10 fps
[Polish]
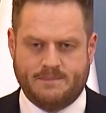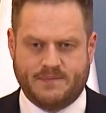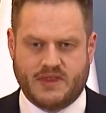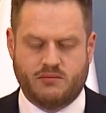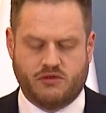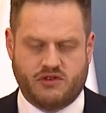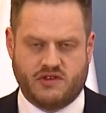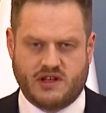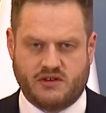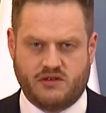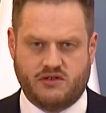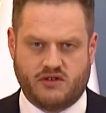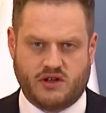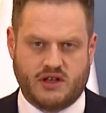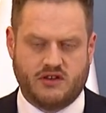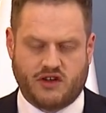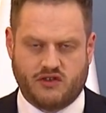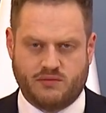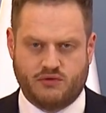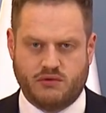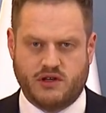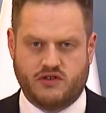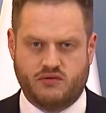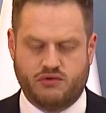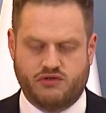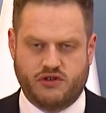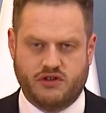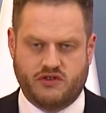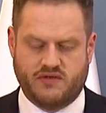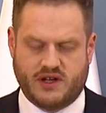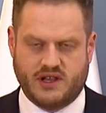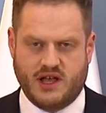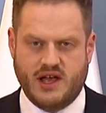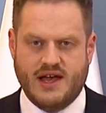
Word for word: mm, może się zdarzyć, że ten czas obsługi jest dłuższy niż zwykle.